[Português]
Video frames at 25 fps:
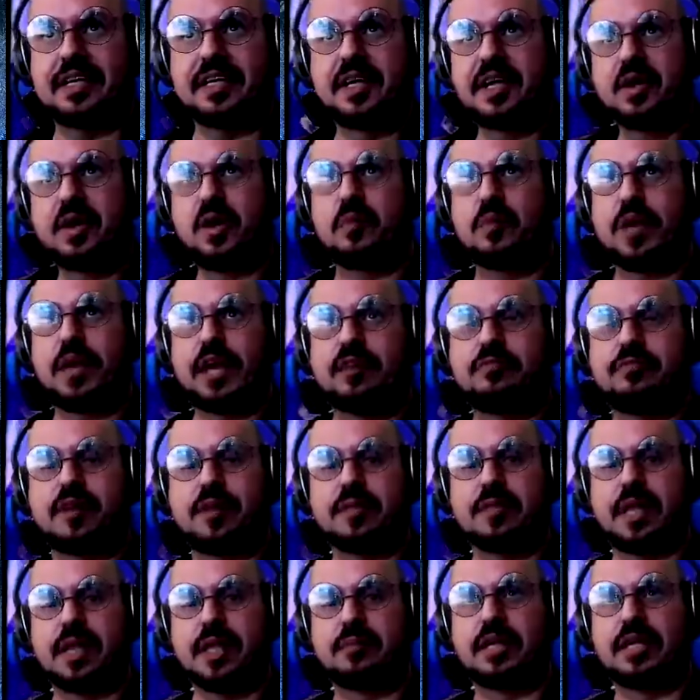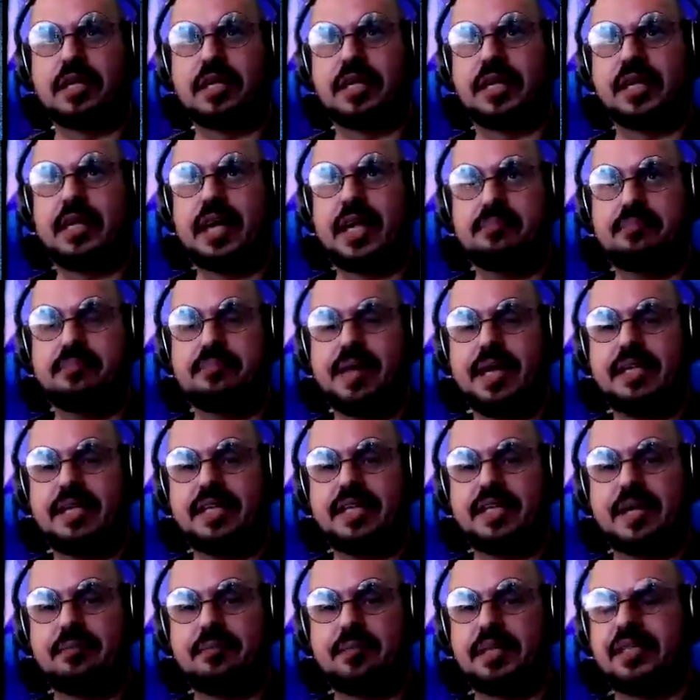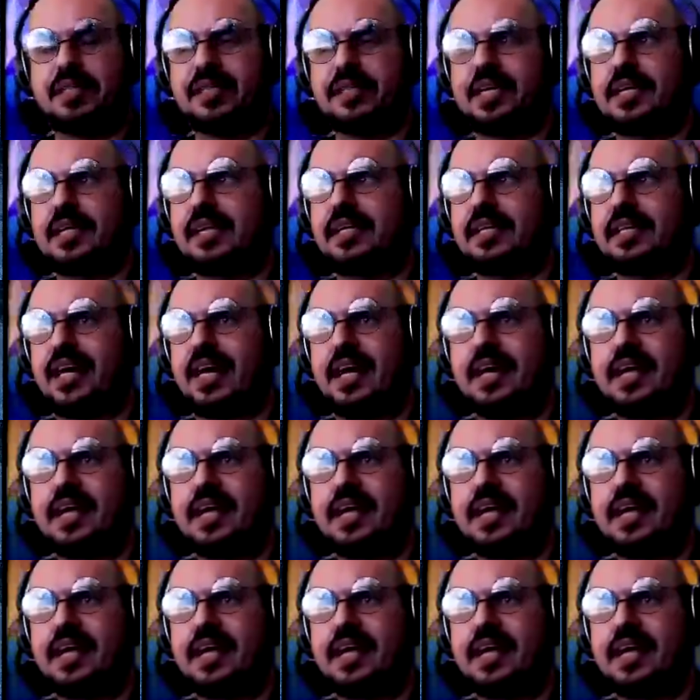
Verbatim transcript: Como é que é o farm da bolinha? É bem simples aí, tá?